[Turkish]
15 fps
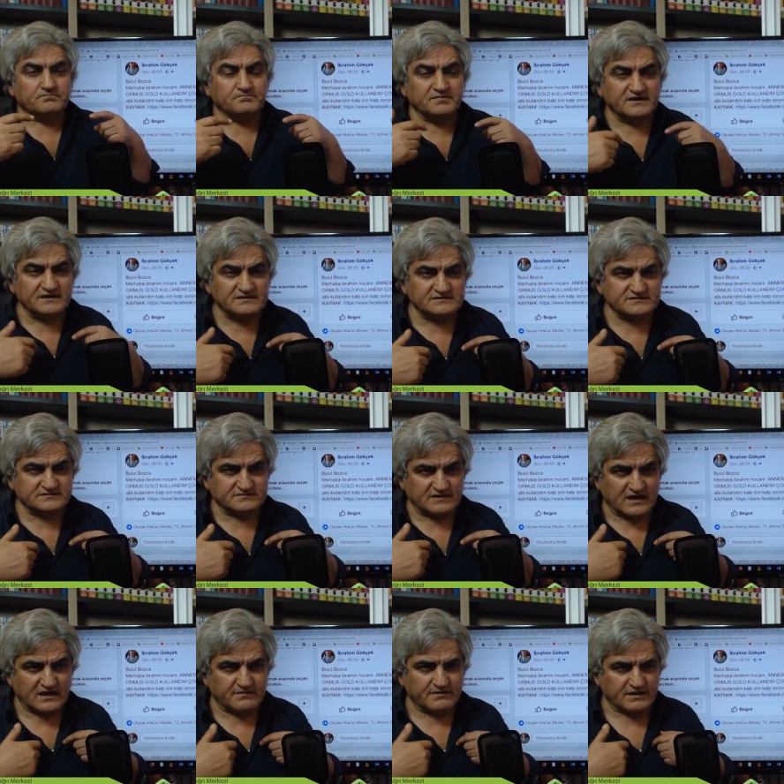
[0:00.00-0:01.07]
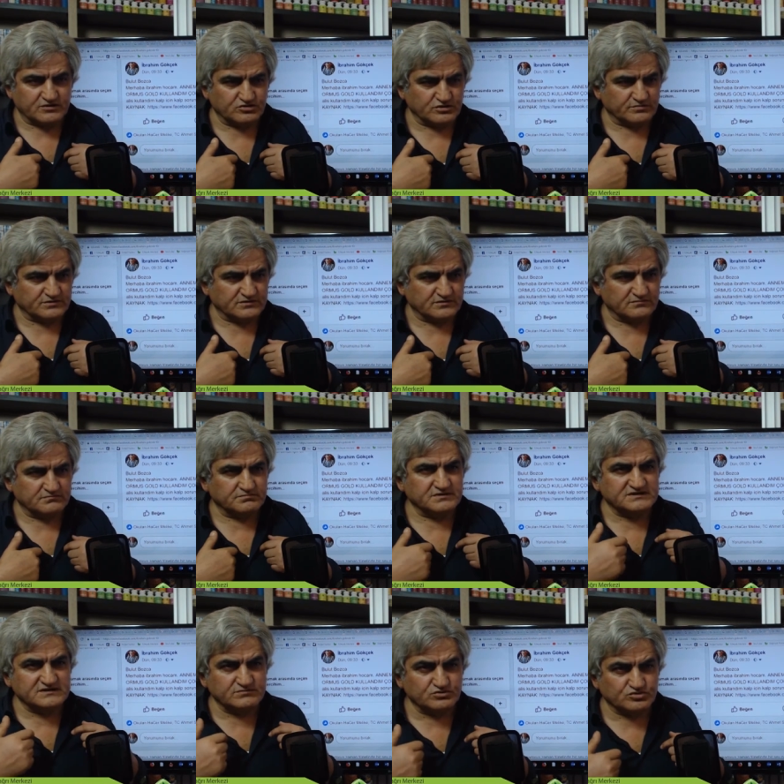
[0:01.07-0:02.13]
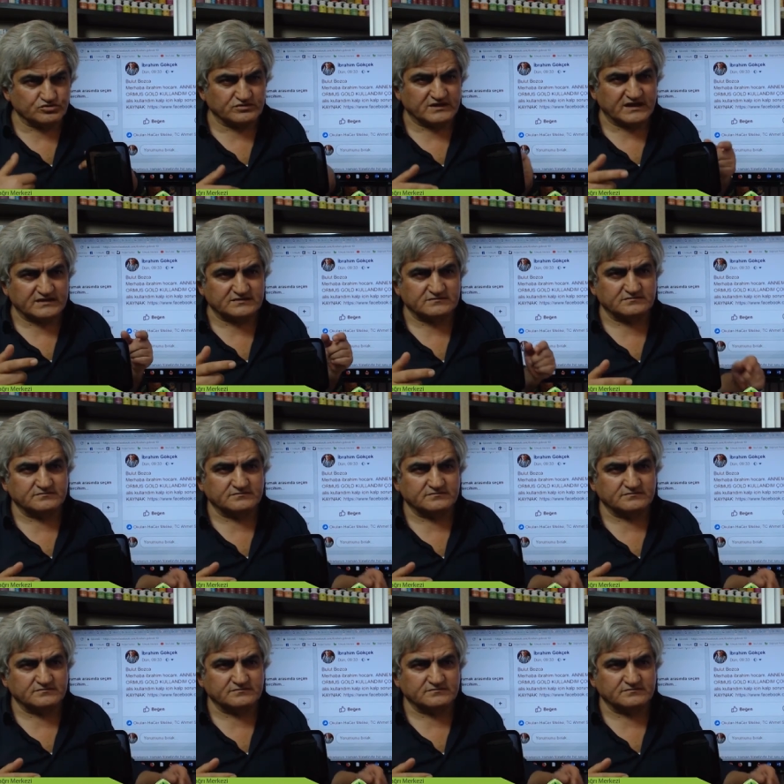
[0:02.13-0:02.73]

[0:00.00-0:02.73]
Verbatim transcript: Biz yani ben diyorum ki bizim ürünler